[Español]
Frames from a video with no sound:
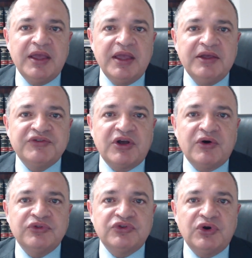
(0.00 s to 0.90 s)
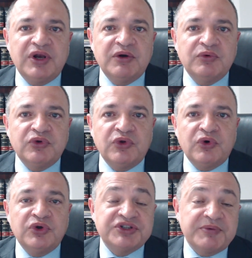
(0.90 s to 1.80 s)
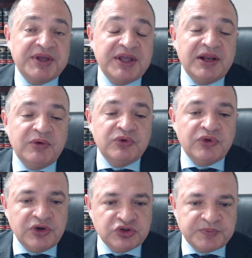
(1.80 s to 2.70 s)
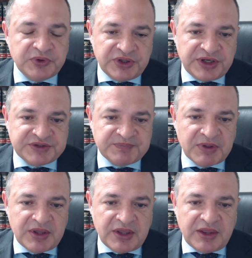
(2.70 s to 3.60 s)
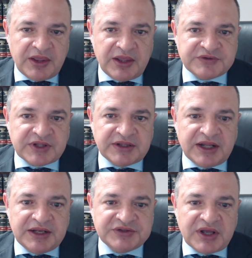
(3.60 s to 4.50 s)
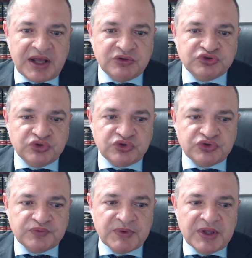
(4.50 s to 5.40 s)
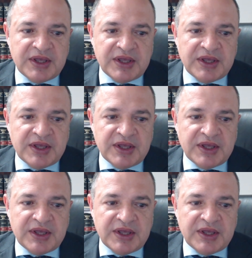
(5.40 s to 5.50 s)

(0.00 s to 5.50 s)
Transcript: y se controlen uno y se vigilen uno de los poderes eh, estatales a los otros.